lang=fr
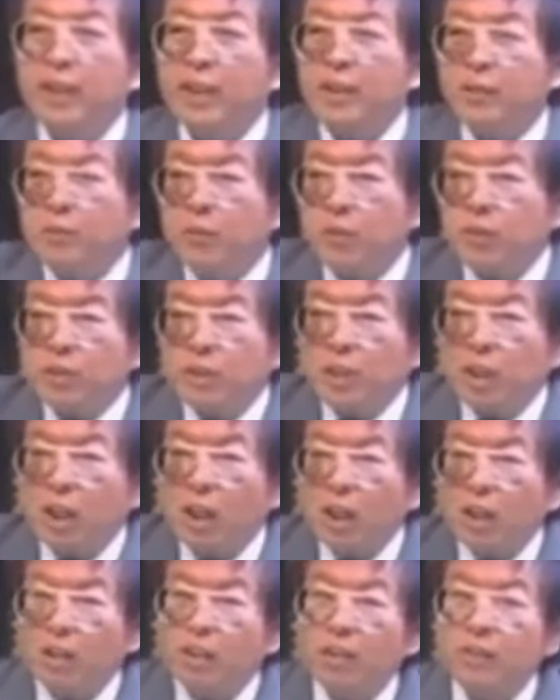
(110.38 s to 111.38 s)
il faut
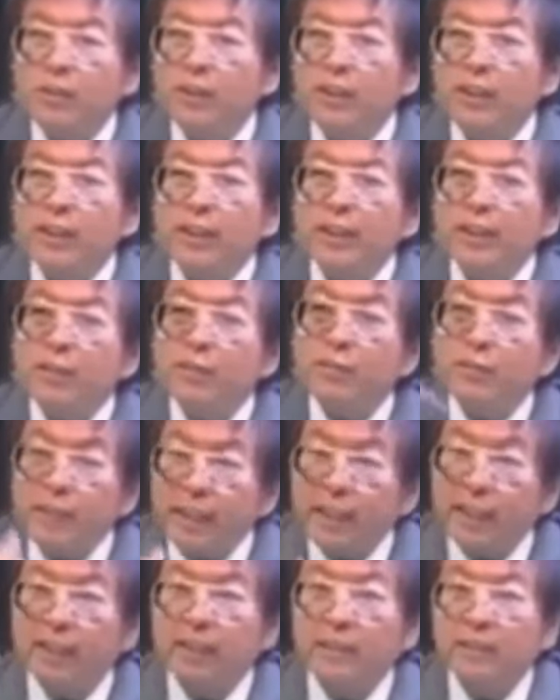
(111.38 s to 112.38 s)
encore enlever les
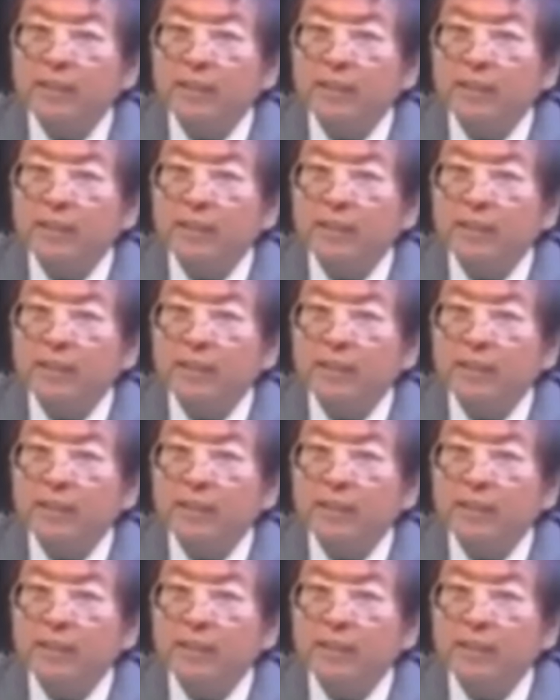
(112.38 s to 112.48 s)
frais